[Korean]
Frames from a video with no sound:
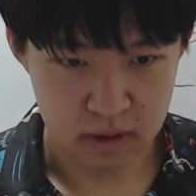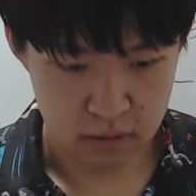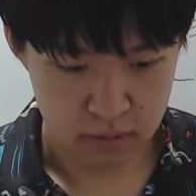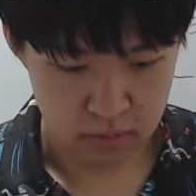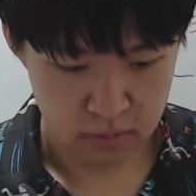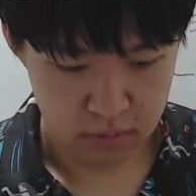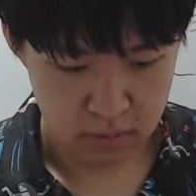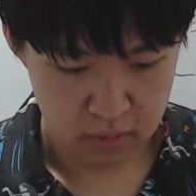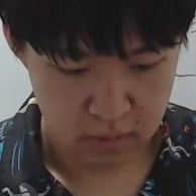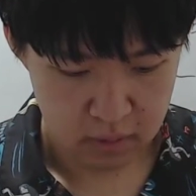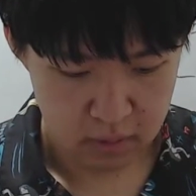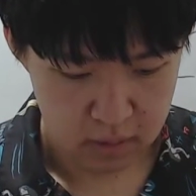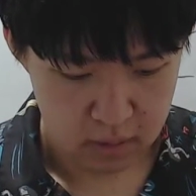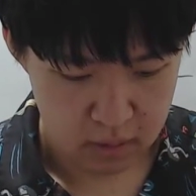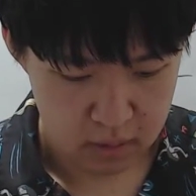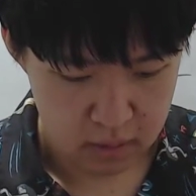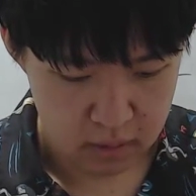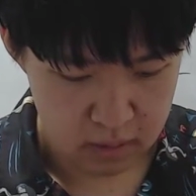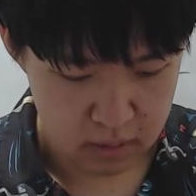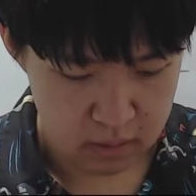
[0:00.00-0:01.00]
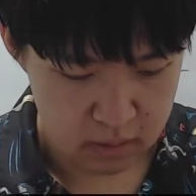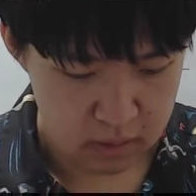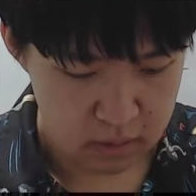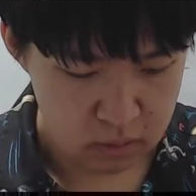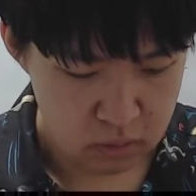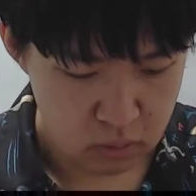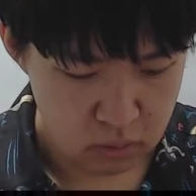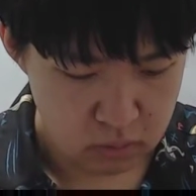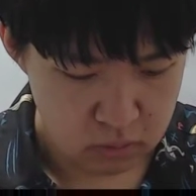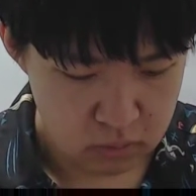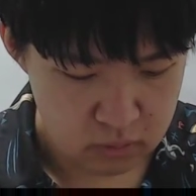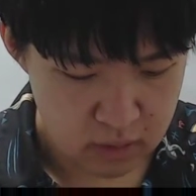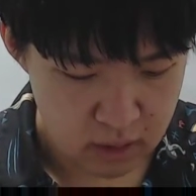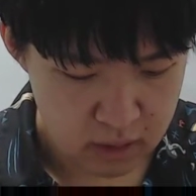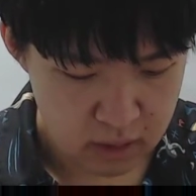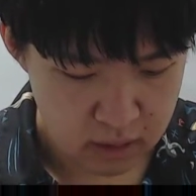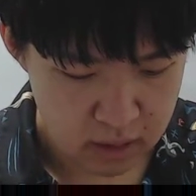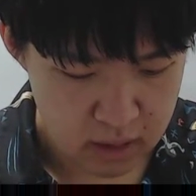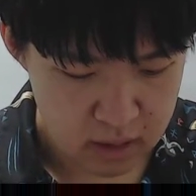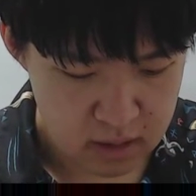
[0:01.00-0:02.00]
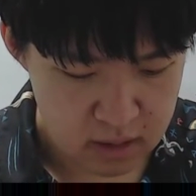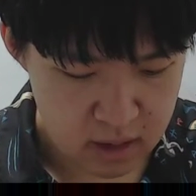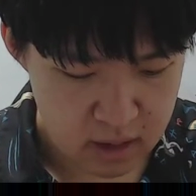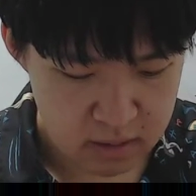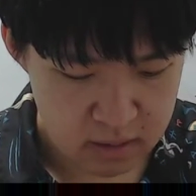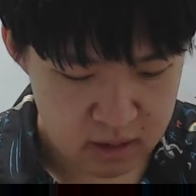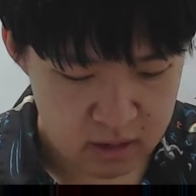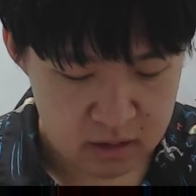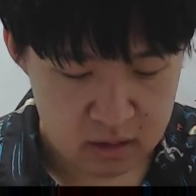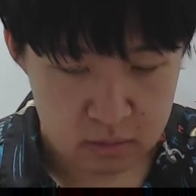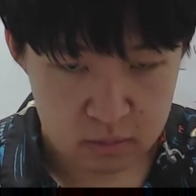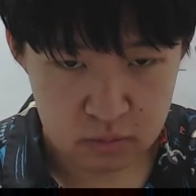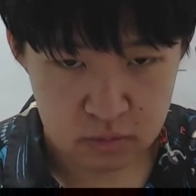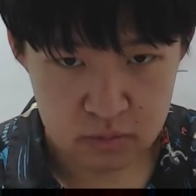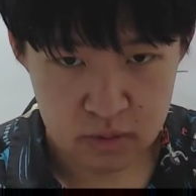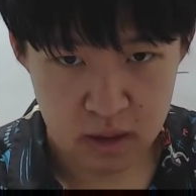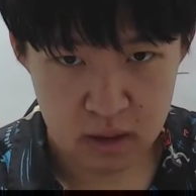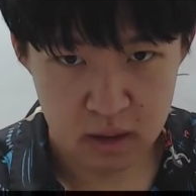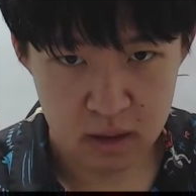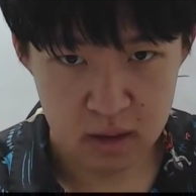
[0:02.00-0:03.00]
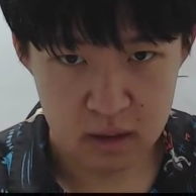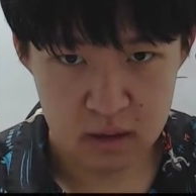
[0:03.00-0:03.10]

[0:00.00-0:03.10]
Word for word: 말고 인도 문화랑 헬레니즘 문화,